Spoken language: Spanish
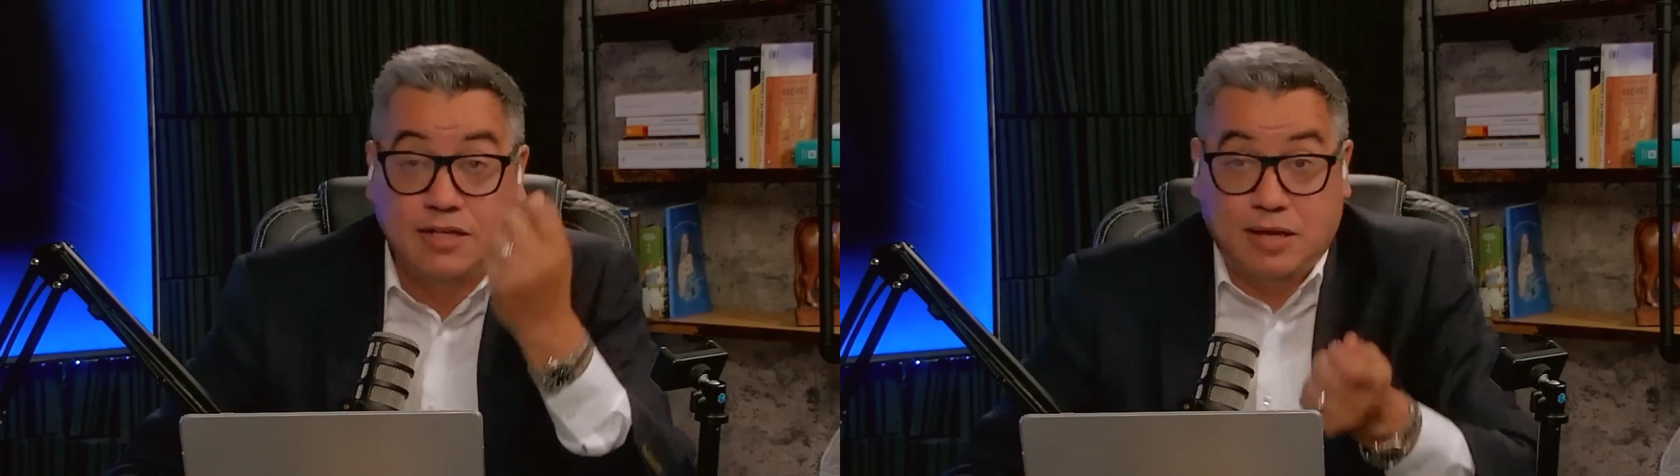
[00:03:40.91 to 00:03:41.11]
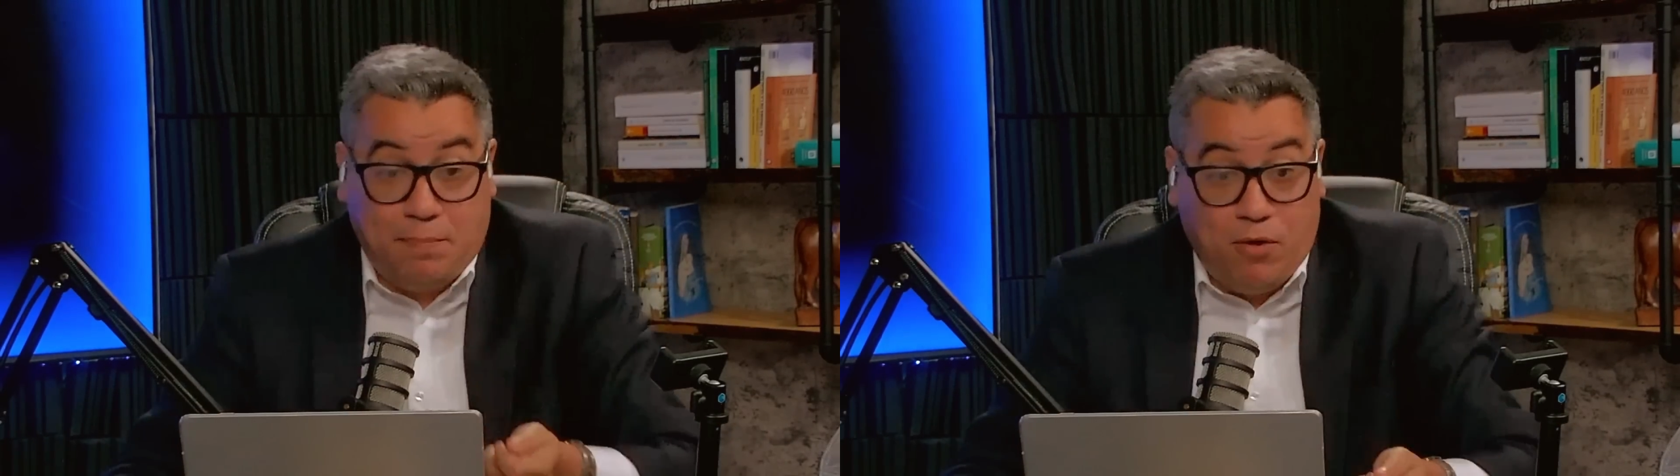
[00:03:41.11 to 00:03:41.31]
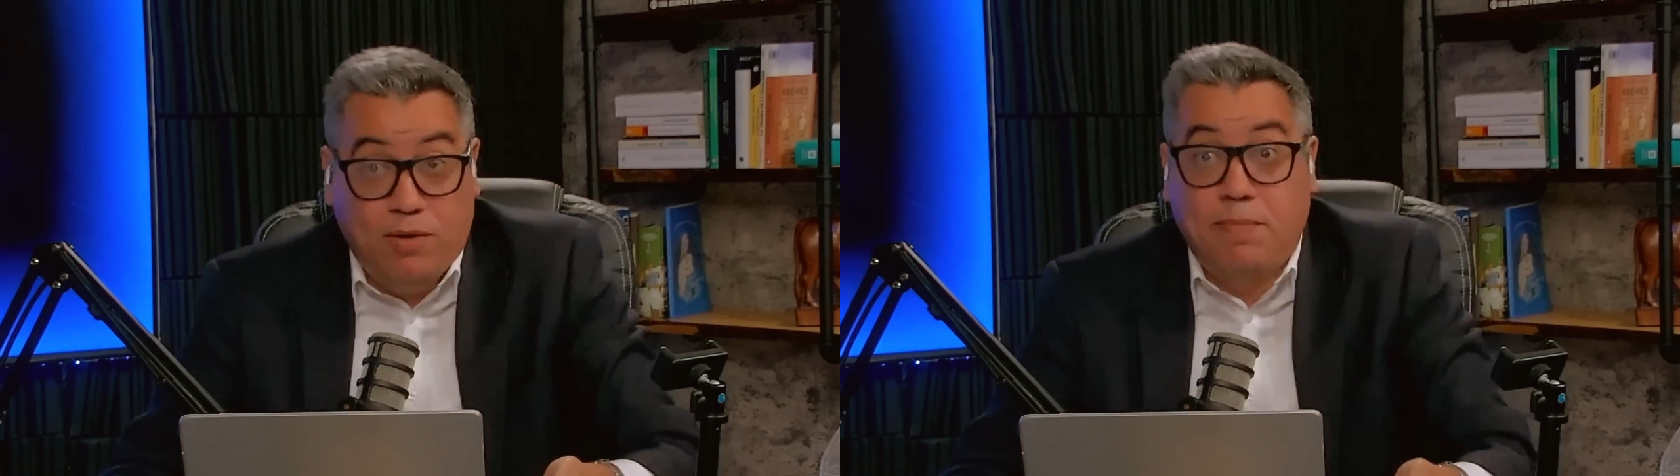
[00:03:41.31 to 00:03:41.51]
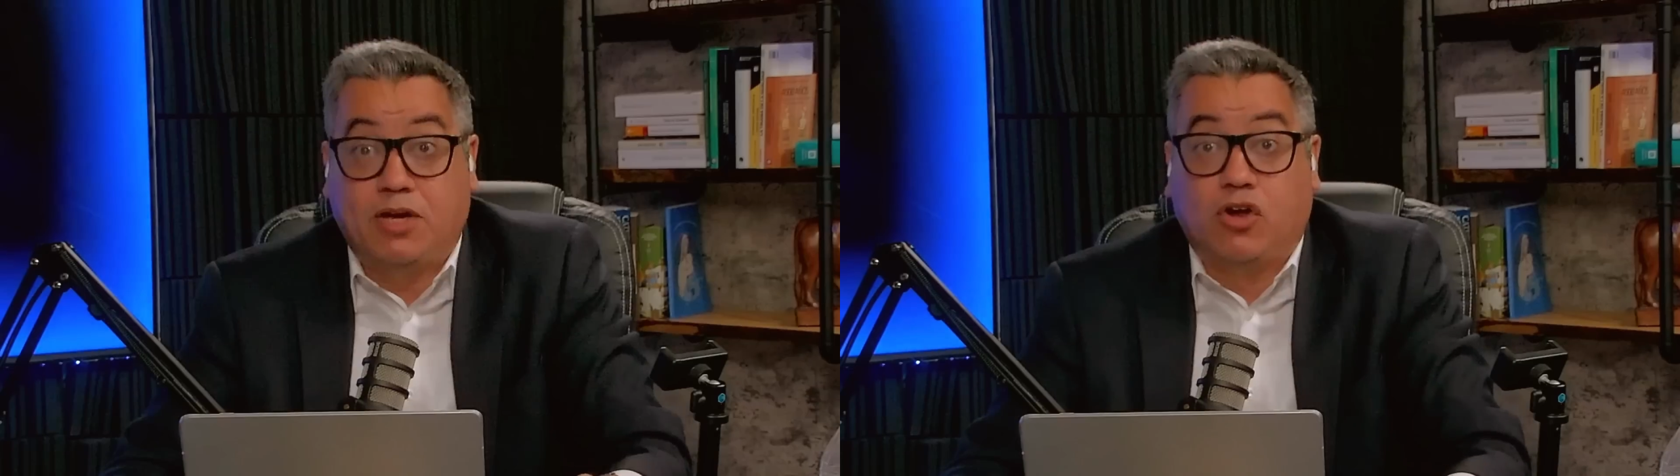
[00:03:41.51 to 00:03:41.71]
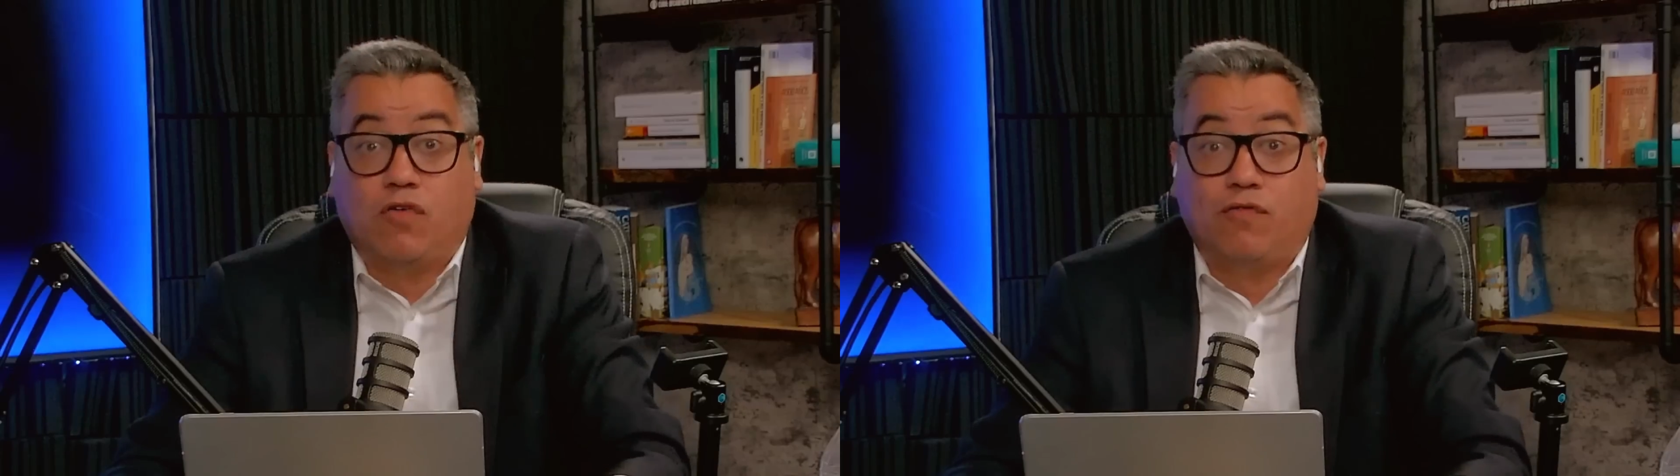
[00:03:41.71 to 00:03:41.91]
Te ponen
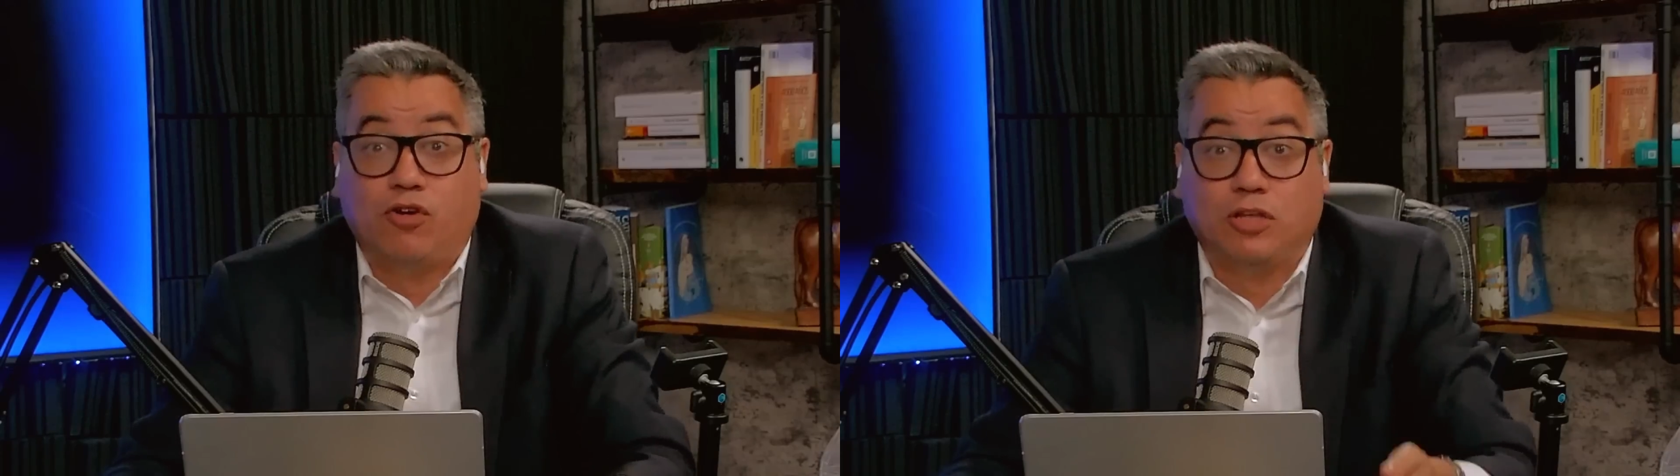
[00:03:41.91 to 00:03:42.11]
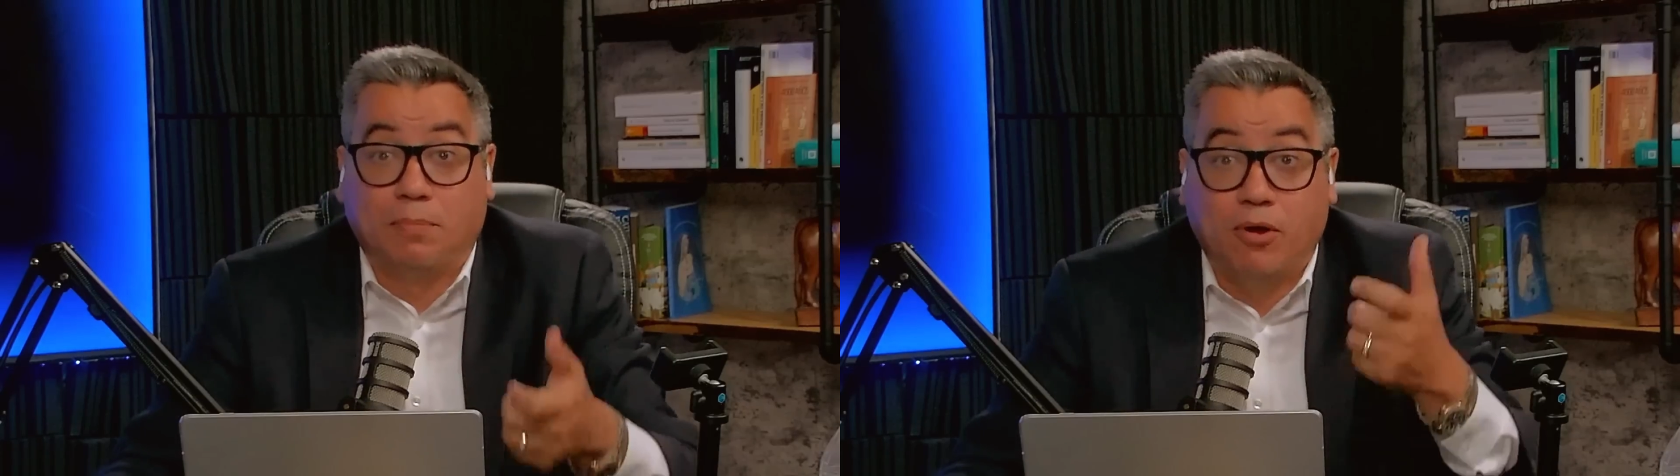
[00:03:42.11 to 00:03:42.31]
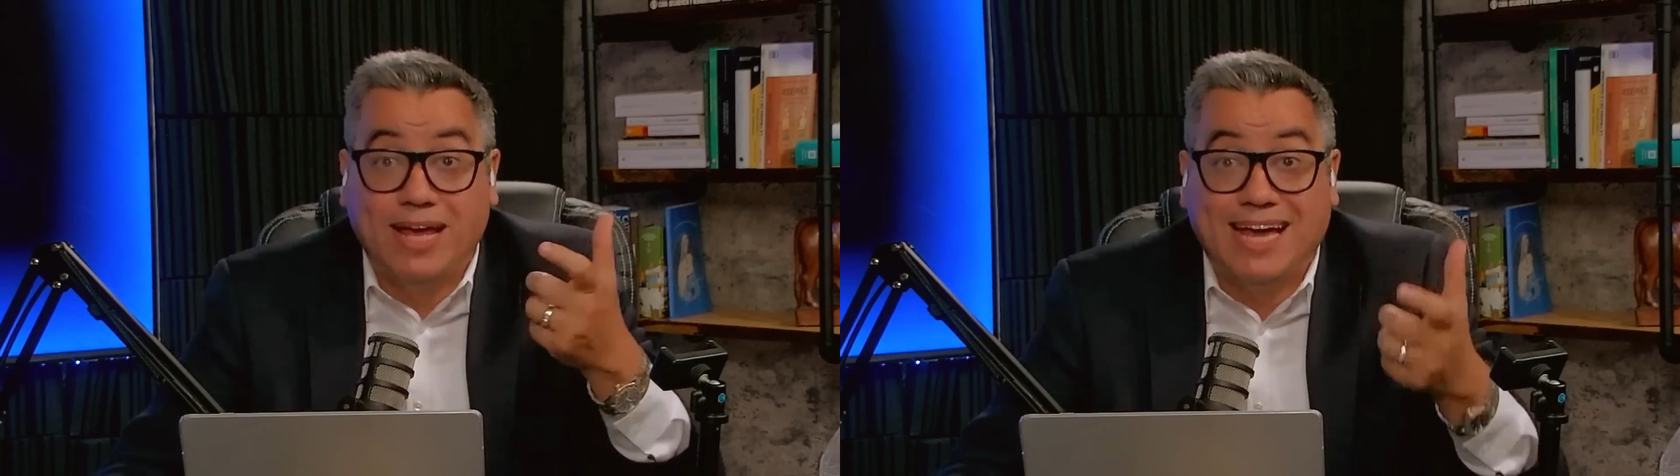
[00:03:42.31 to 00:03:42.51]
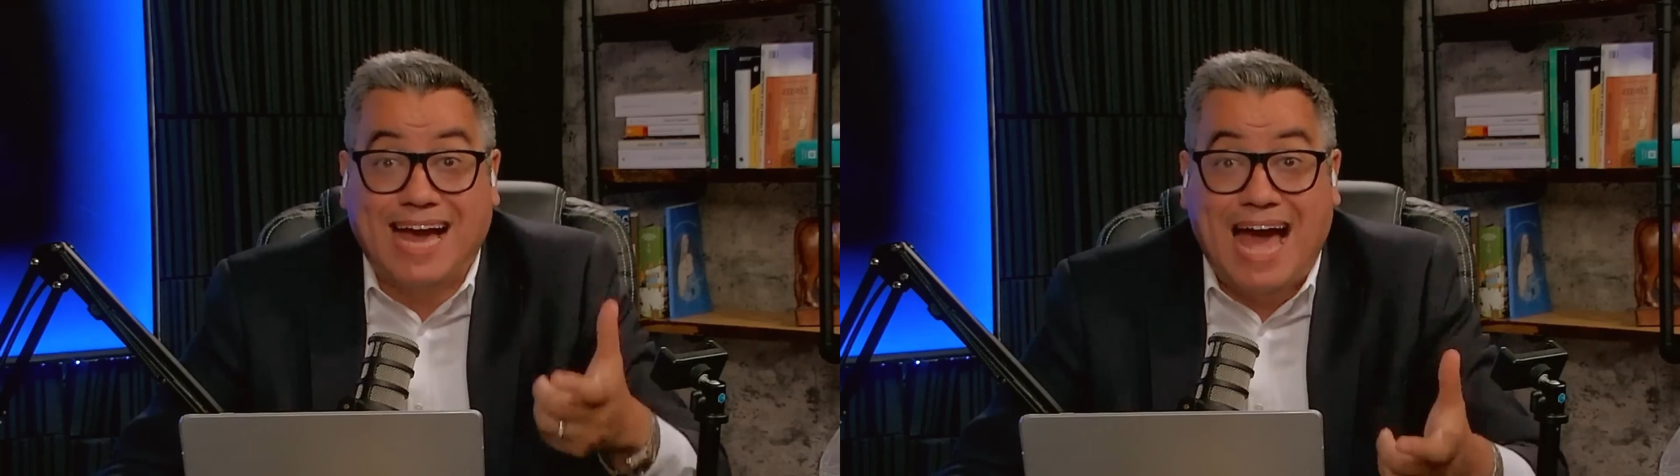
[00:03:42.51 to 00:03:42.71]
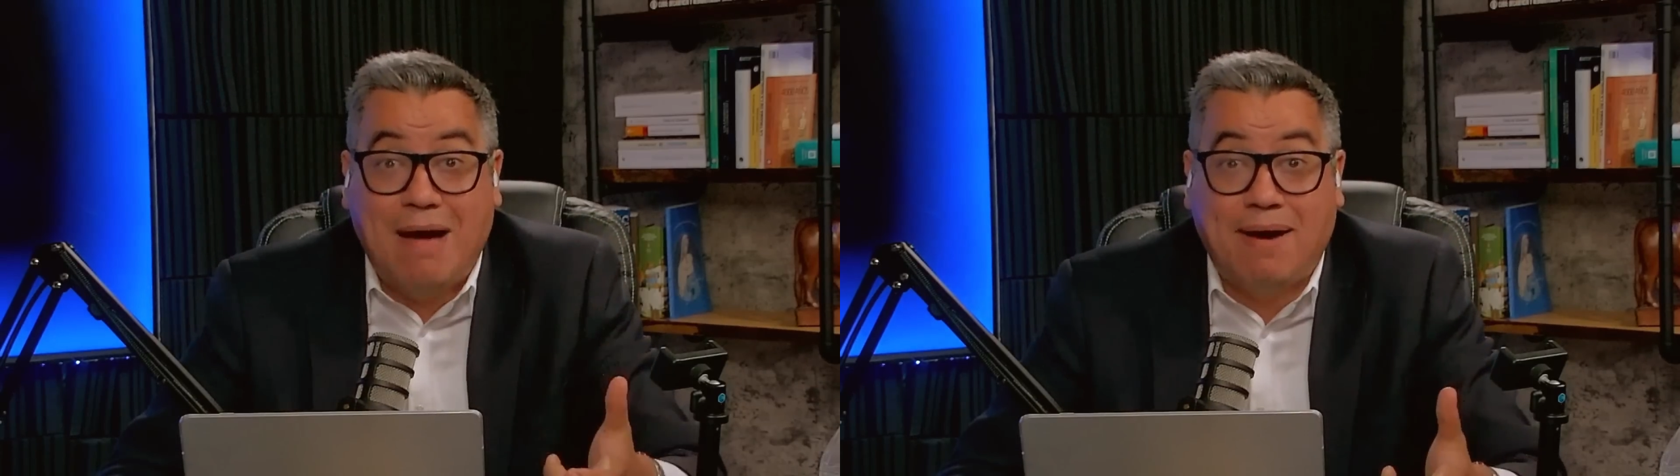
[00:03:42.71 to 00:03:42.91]
micrófono, te ponen
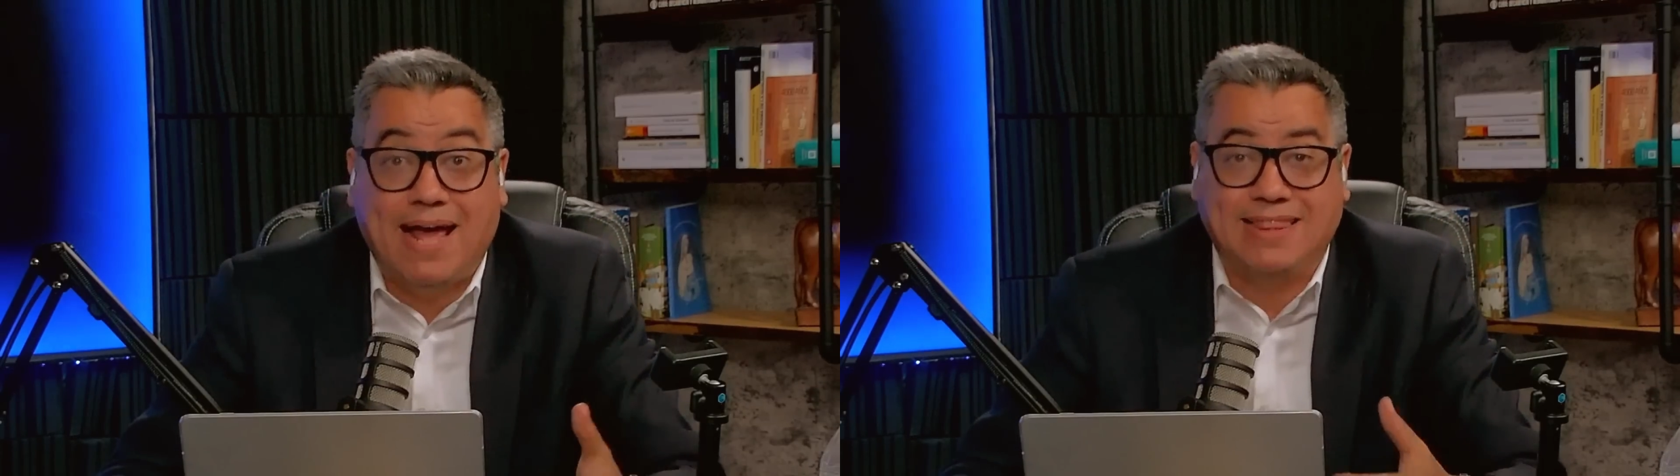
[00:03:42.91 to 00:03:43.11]
cámara,